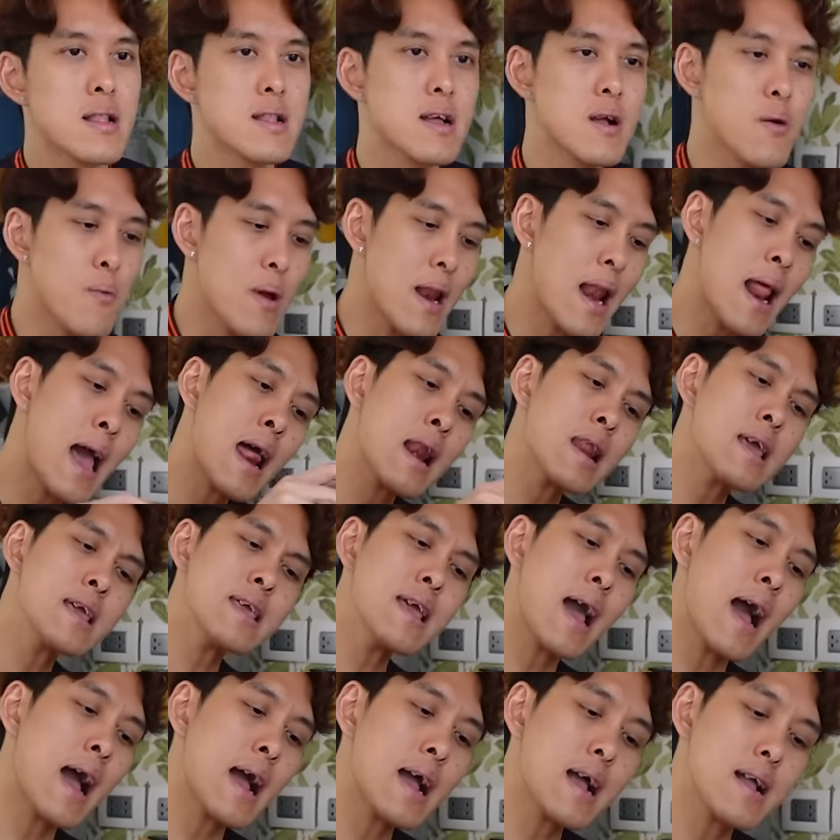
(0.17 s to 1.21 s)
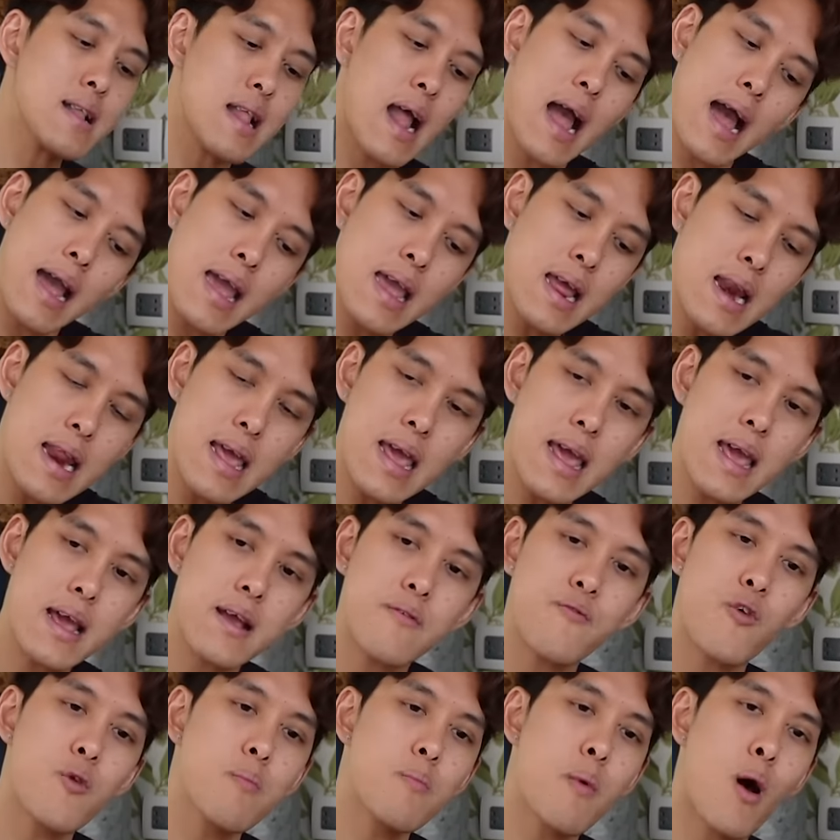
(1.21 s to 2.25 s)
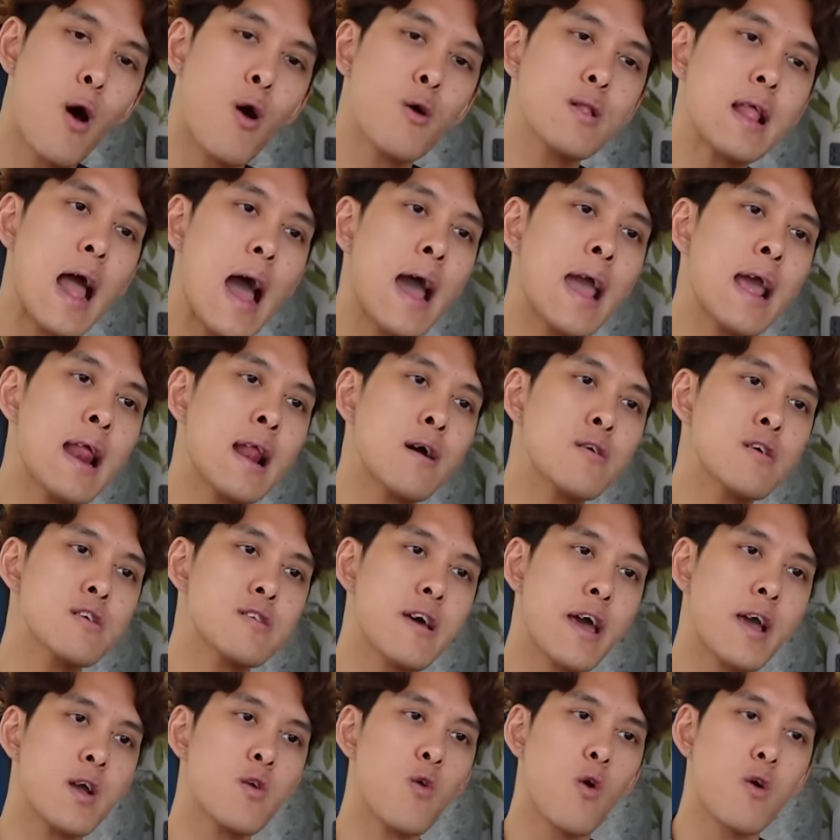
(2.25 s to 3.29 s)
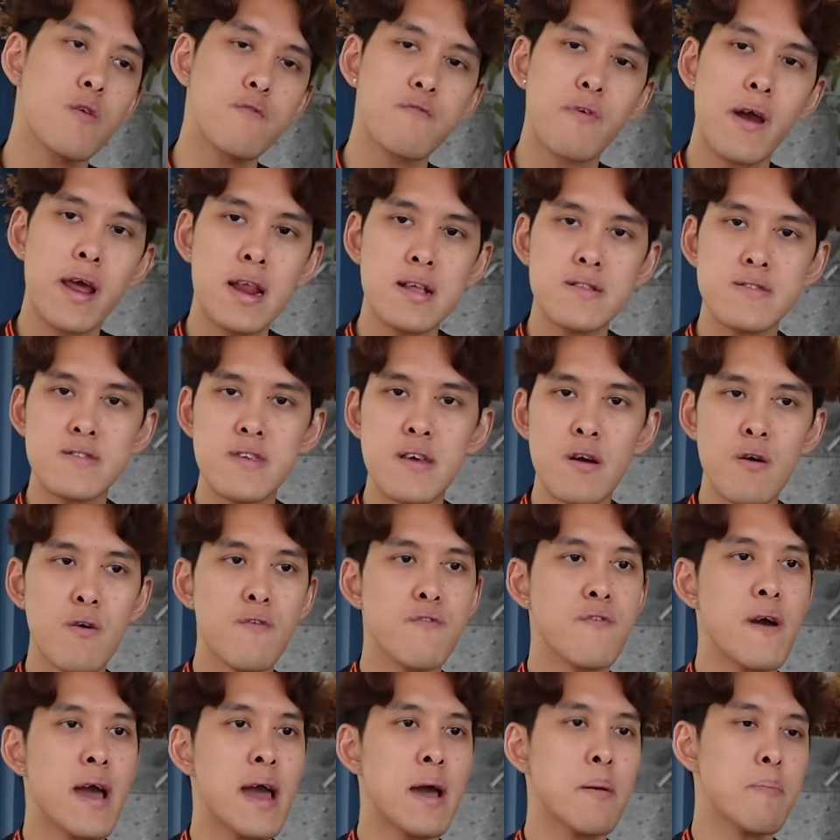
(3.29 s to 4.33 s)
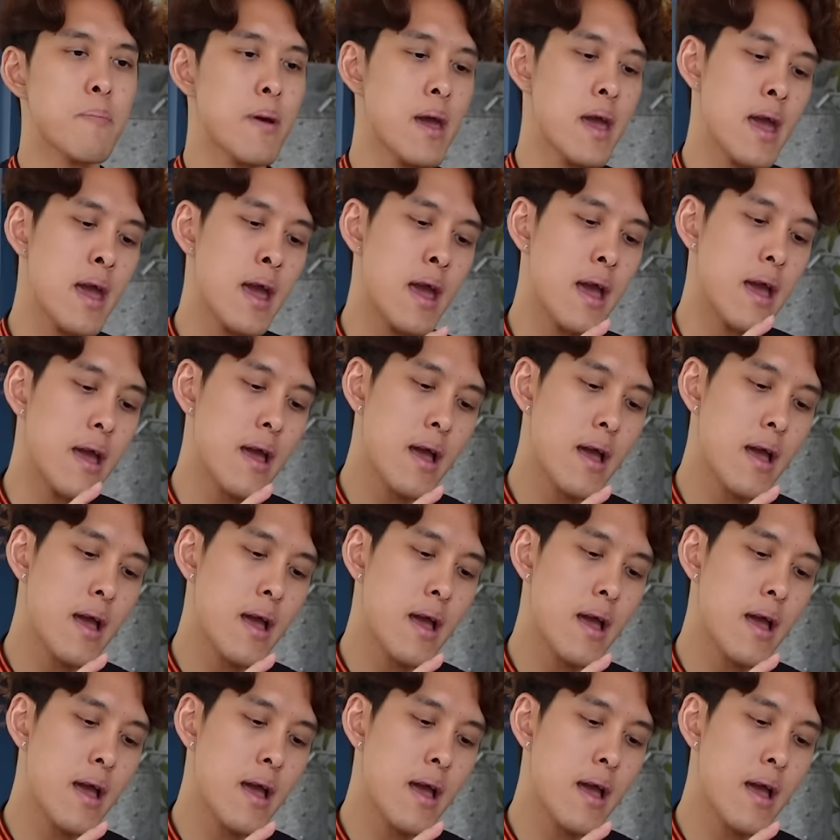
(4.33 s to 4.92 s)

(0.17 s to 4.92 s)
ถึงเวลาหรือยัง ไทย ลีก ฟุตบอลไทย เราจะใช้กฎ financial fair play